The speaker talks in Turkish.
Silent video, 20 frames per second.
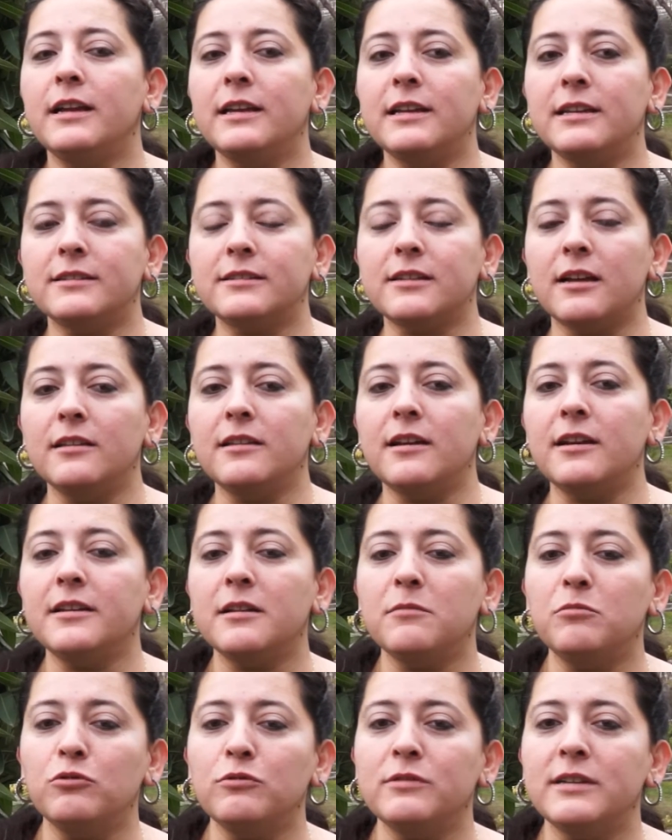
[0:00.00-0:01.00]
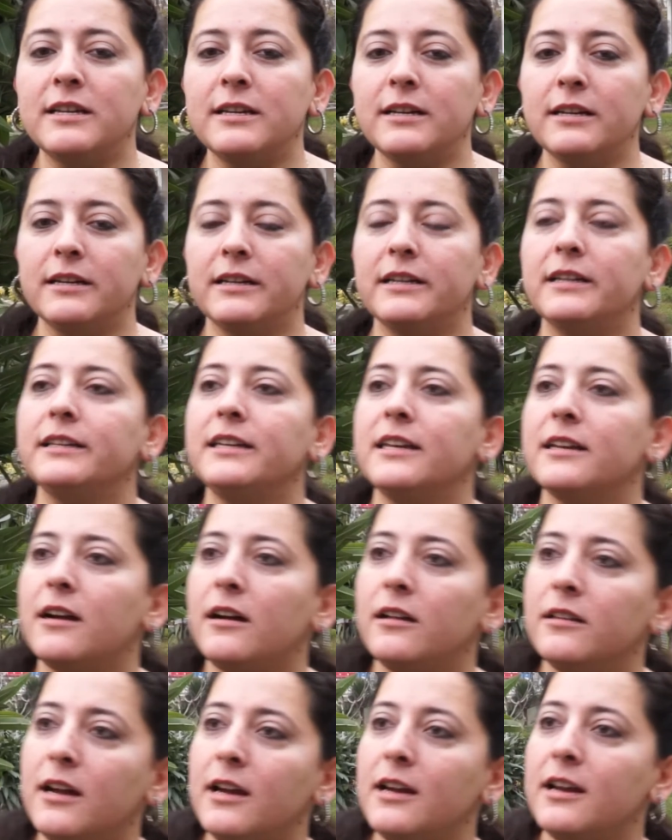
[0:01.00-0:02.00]
İnsanlar da bunları e,
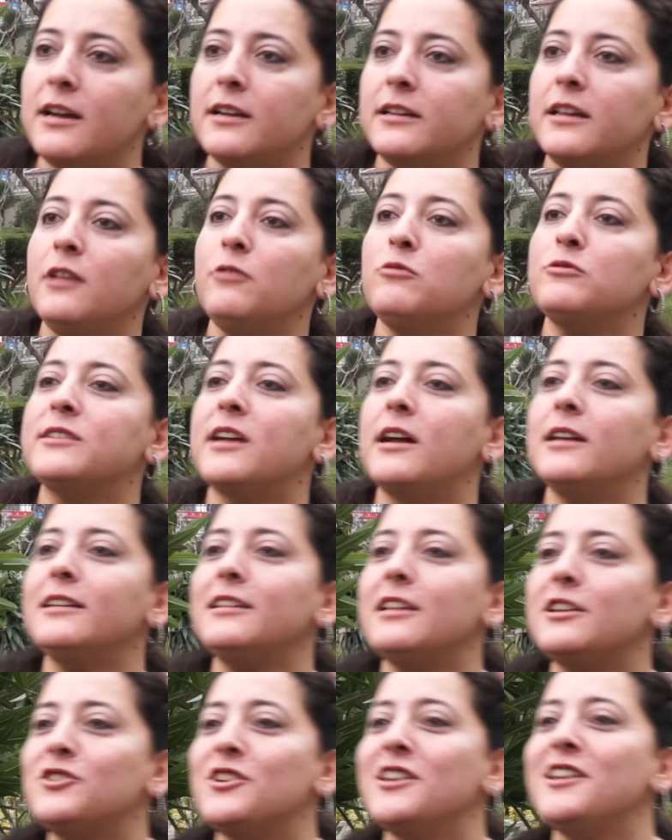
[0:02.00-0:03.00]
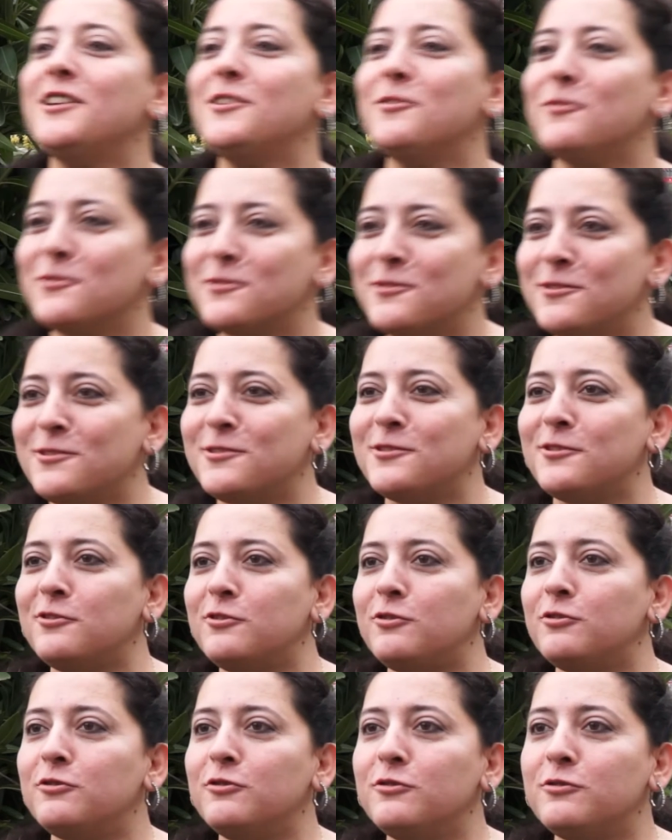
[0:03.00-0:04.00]
kiralarlarken özellikle çelik konstrüksiyon
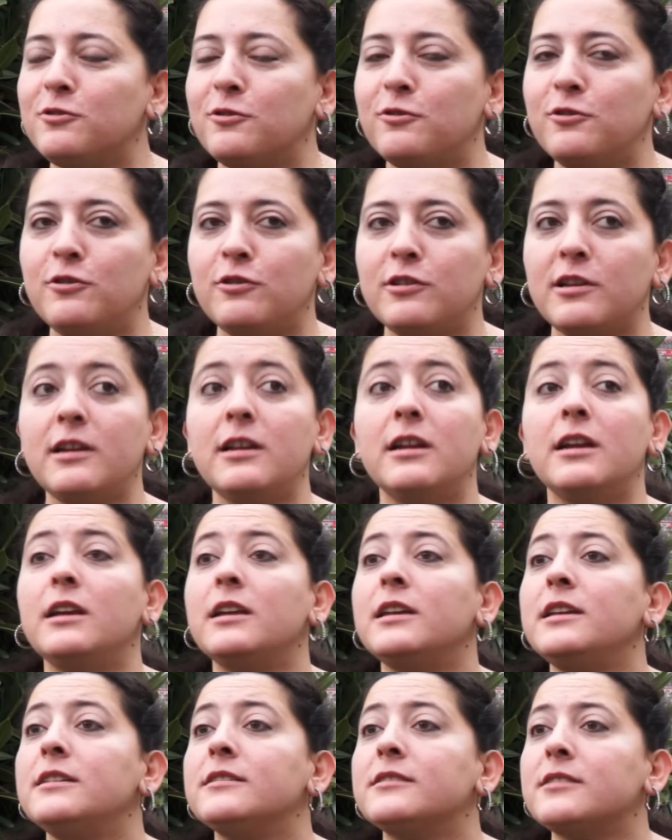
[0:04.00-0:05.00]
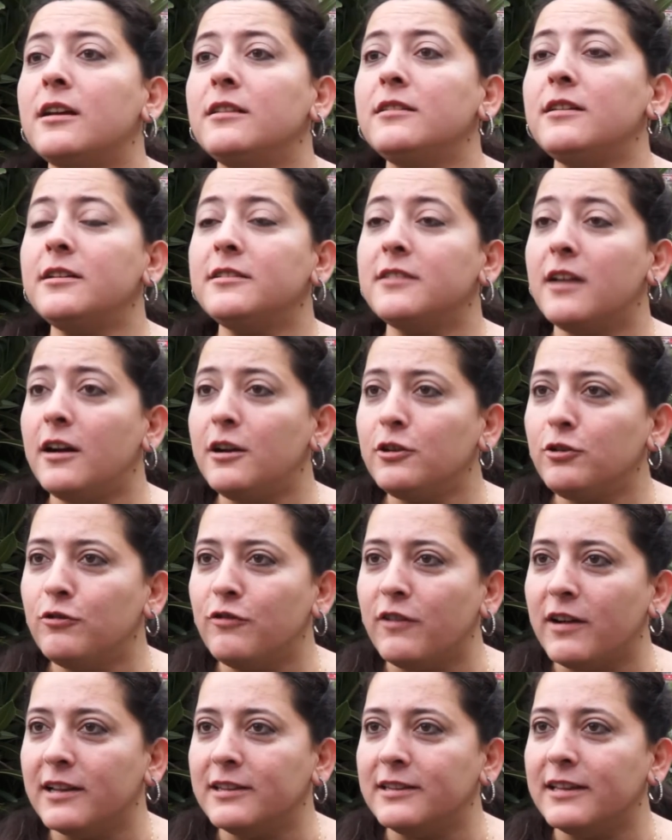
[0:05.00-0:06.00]
olduğunu söylüyorlar. İnsanlar daha
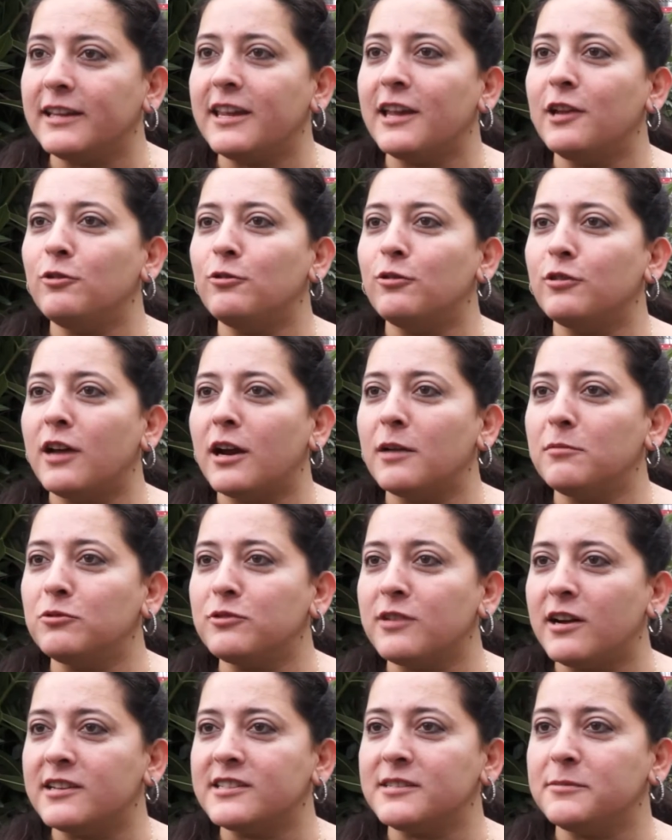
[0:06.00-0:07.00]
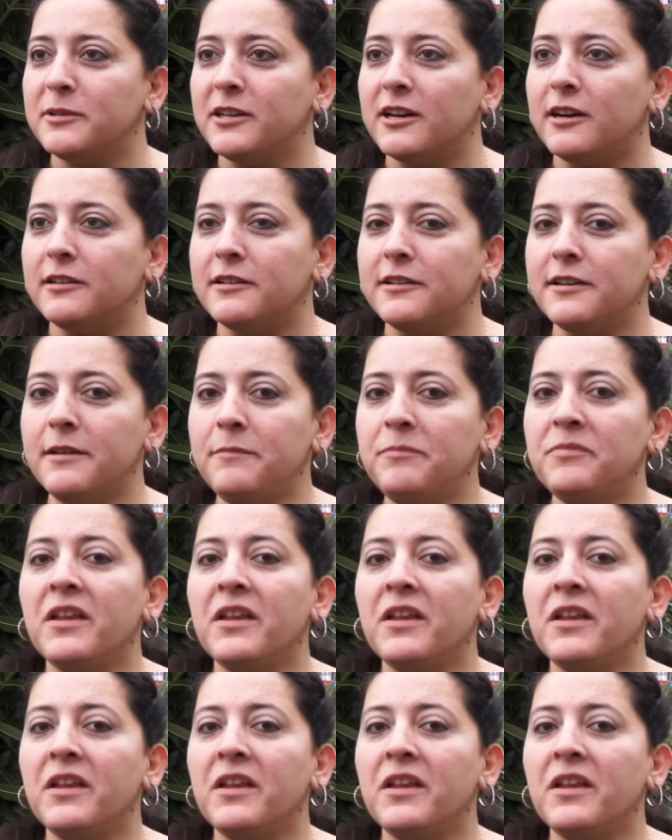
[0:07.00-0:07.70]
güvenle geliyorlar bu tarz binalara.